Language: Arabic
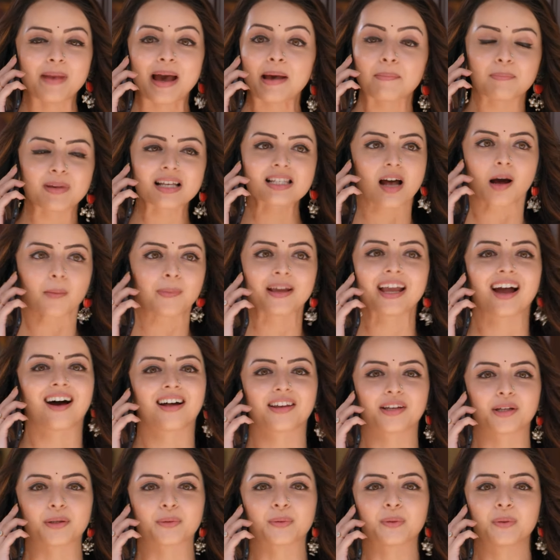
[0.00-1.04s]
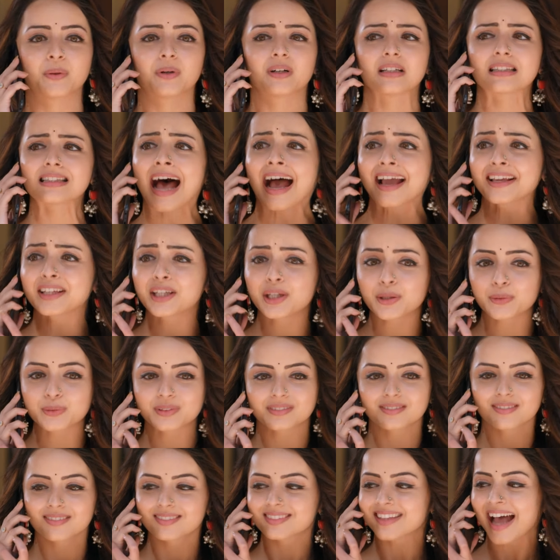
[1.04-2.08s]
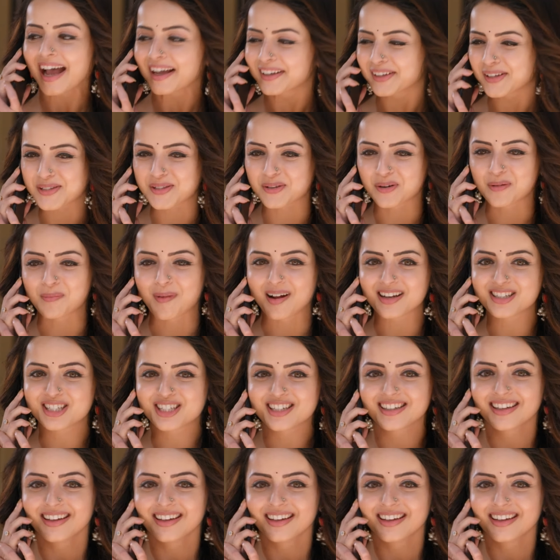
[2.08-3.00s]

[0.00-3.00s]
انا جايه فورا شكرا شكرا كثير